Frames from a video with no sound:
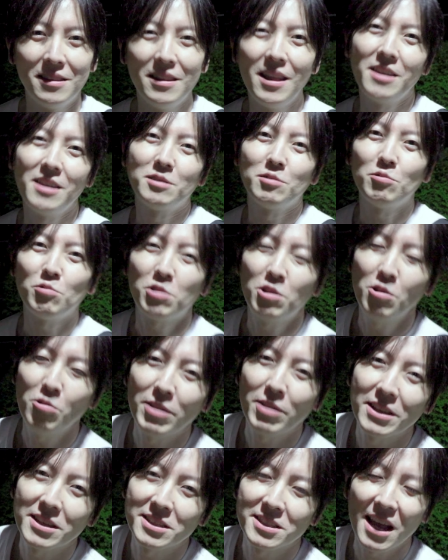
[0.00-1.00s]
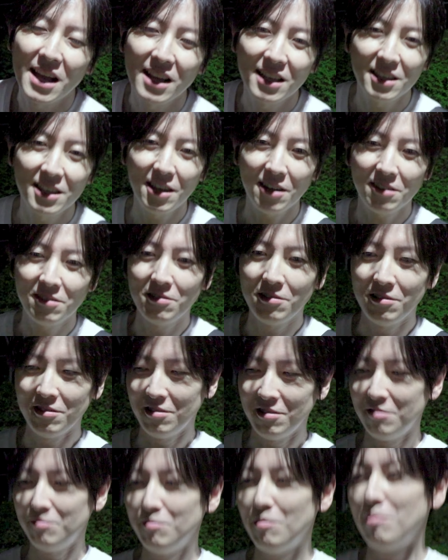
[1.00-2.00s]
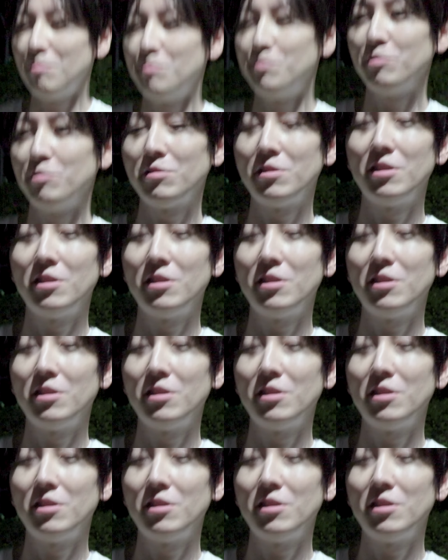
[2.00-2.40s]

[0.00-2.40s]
でそう今日はね三脚を持っ